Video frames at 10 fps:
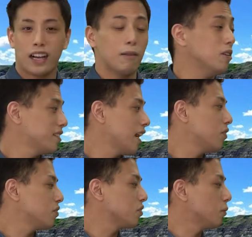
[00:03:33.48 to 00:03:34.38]

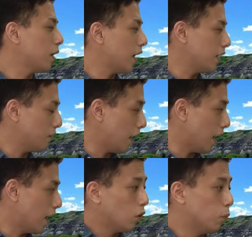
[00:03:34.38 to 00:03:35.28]
カムイサウルスの場合
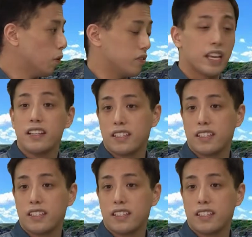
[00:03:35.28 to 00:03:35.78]
はほぼ全